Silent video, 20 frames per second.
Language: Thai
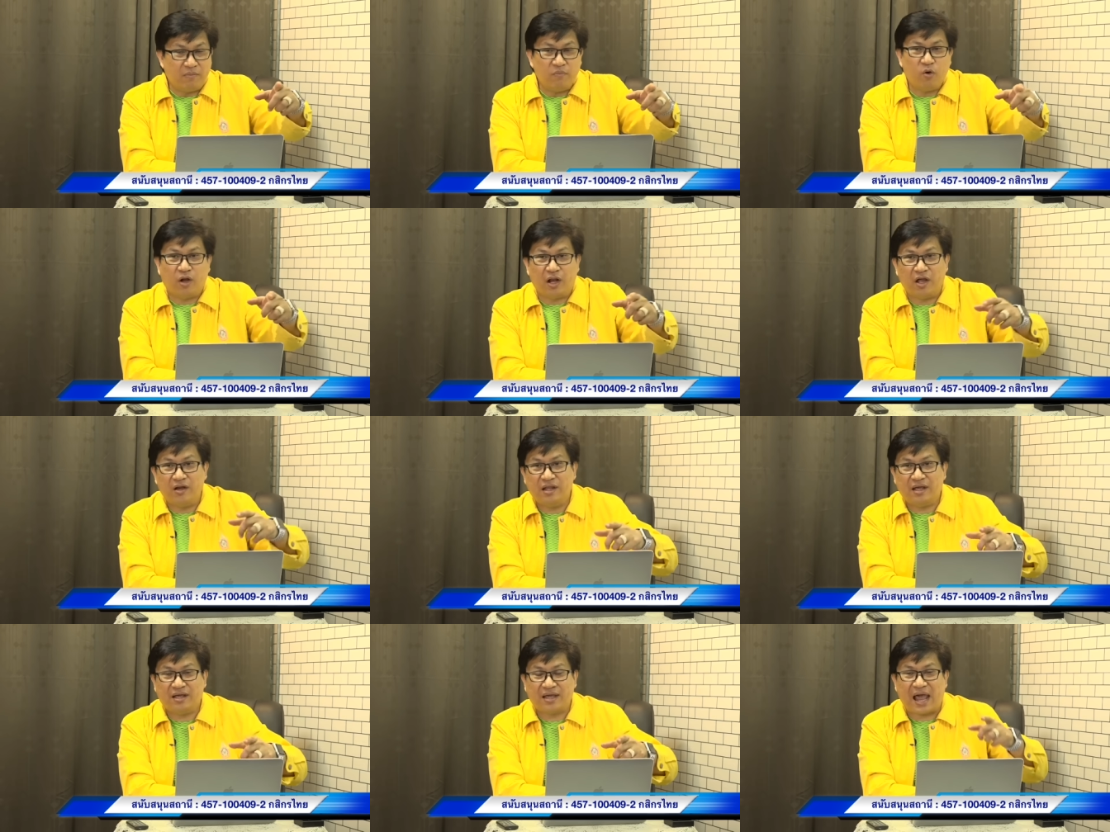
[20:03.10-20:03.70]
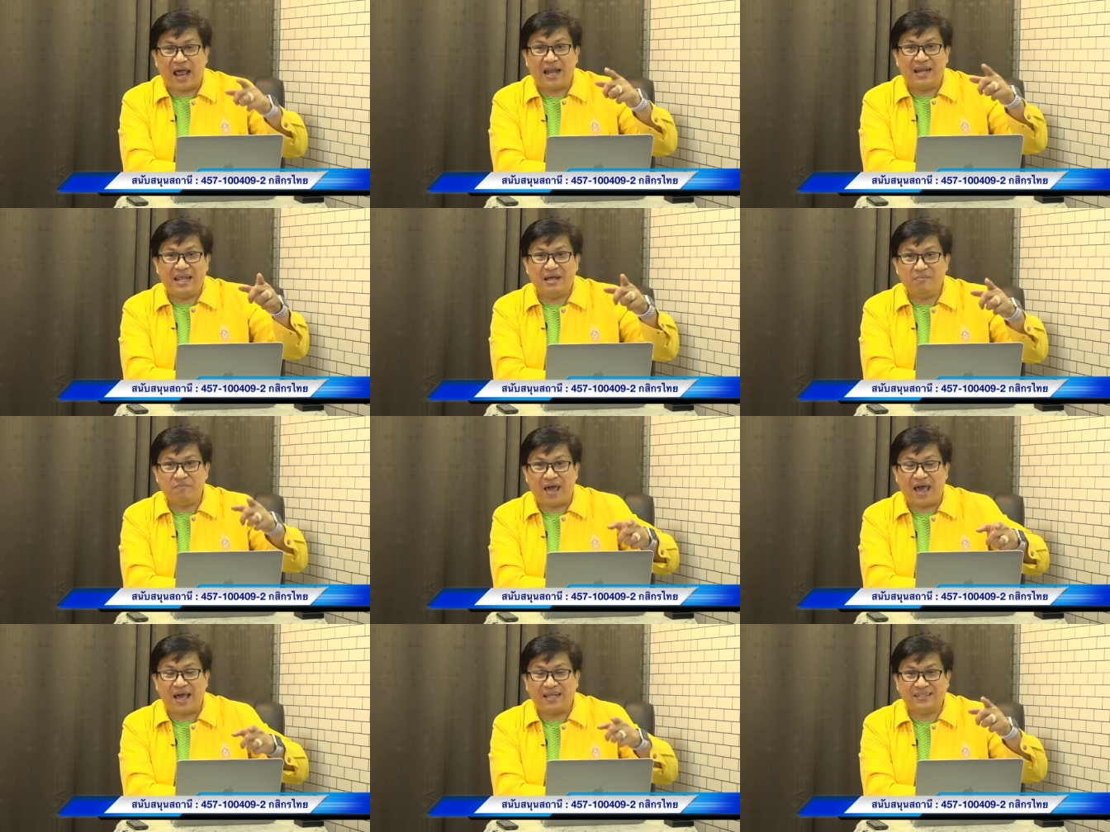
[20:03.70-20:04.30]
งหมดแล้วเนี่ยการเลี้ยง
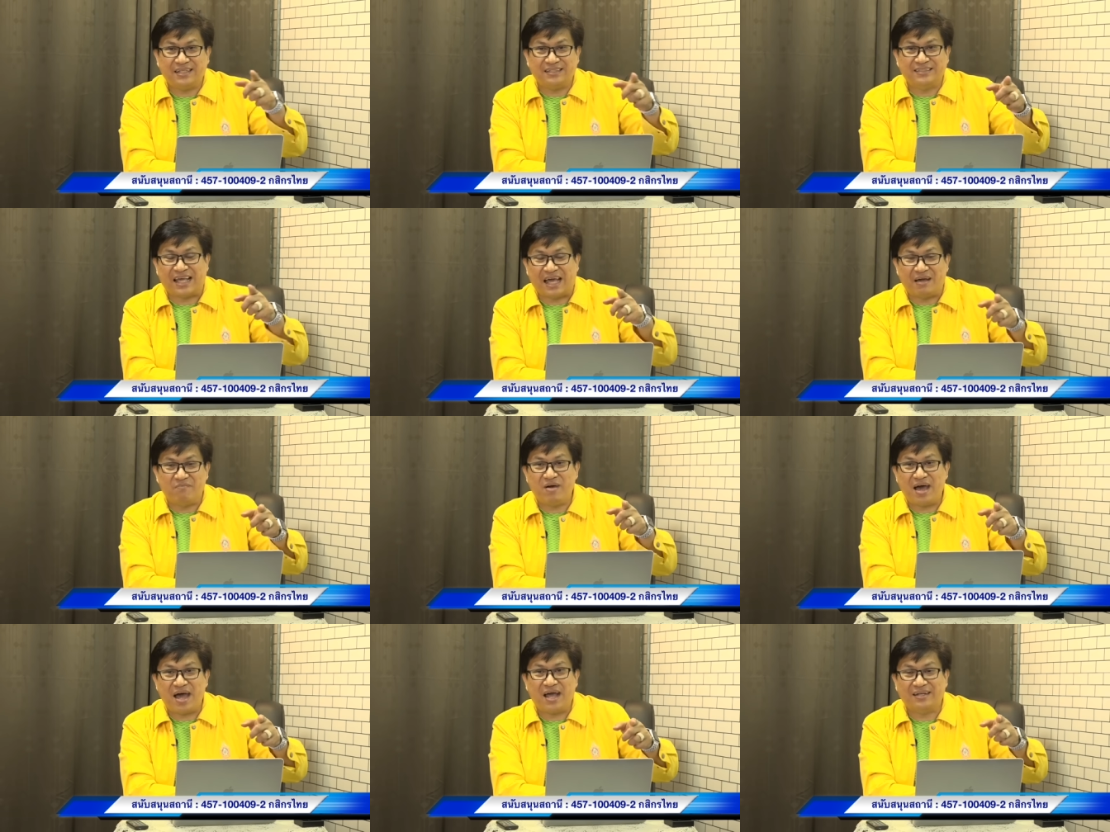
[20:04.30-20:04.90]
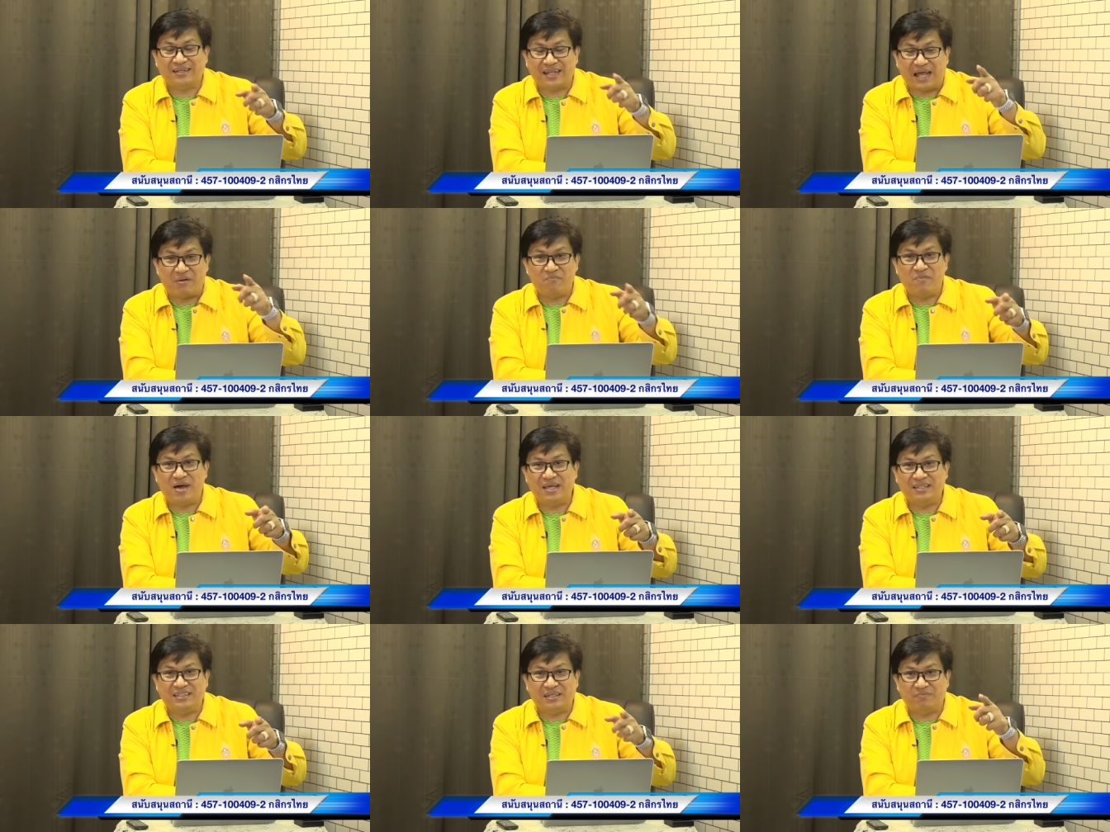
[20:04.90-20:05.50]
แพะจะสามารถ
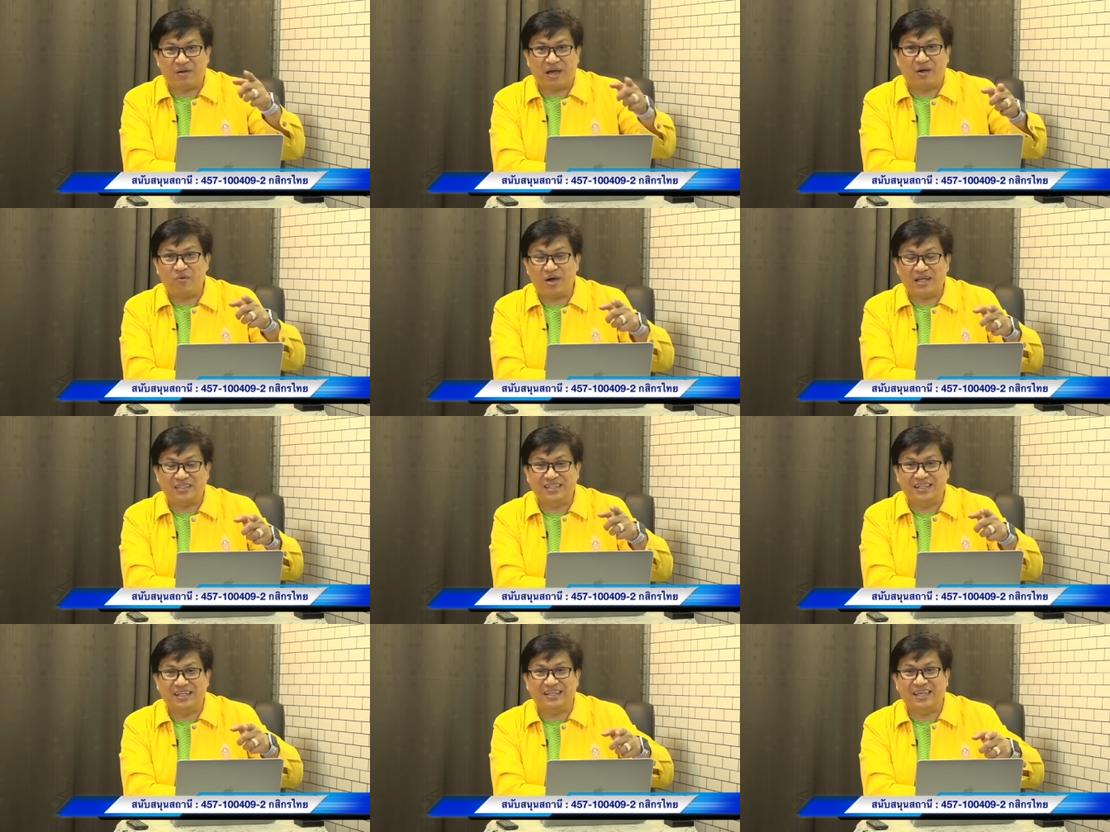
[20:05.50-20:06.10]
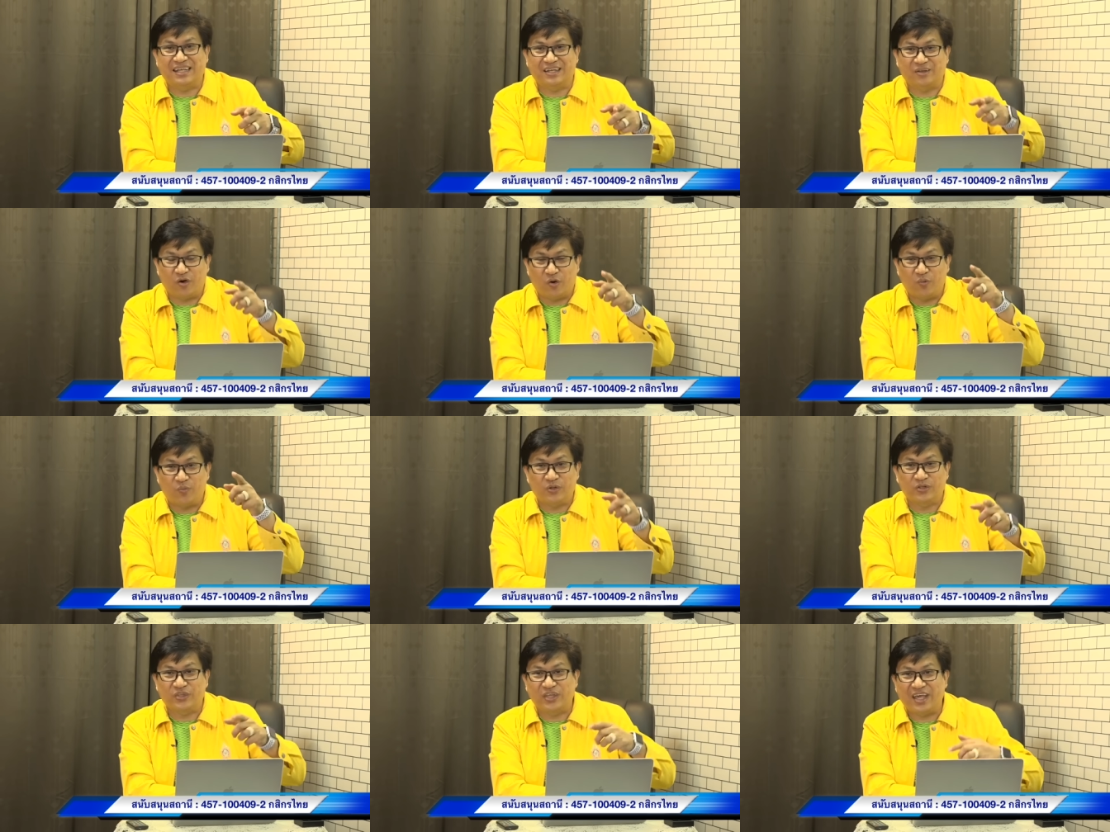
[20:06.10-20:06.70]
ทำให้สภาวะเศรษฐกิจของ
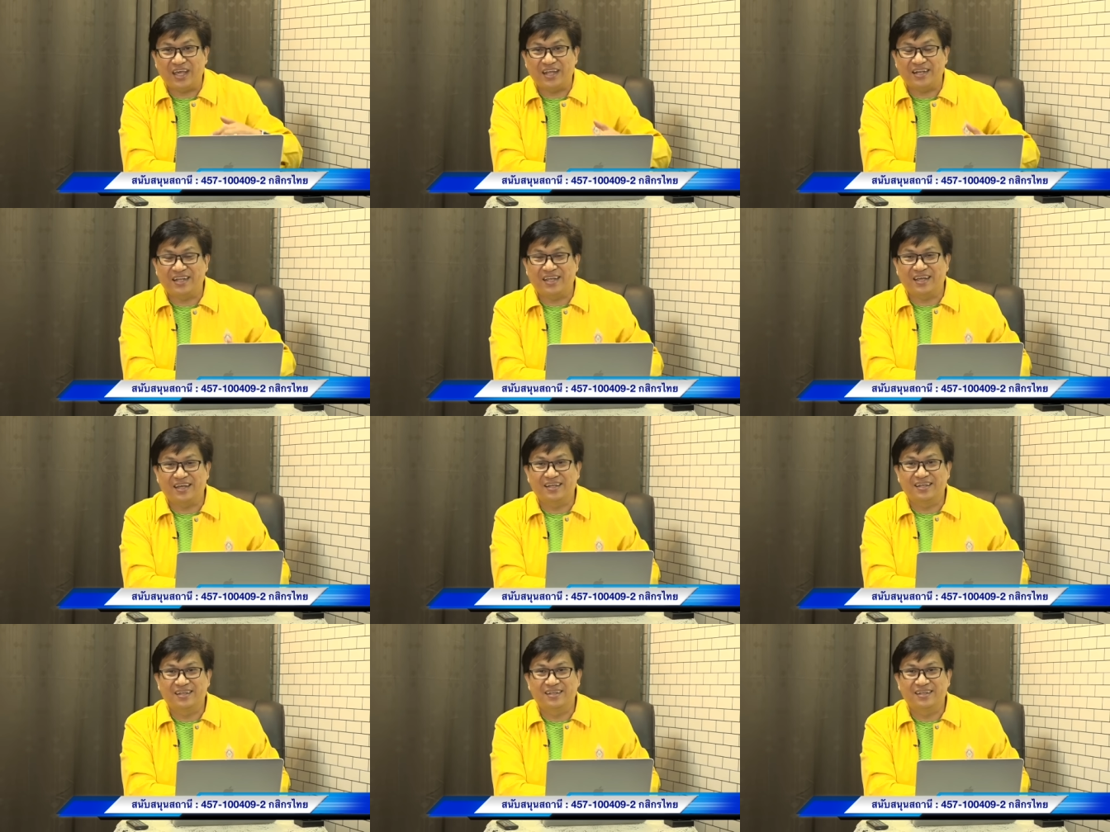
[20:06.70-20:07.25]
ประเทศเนี่ย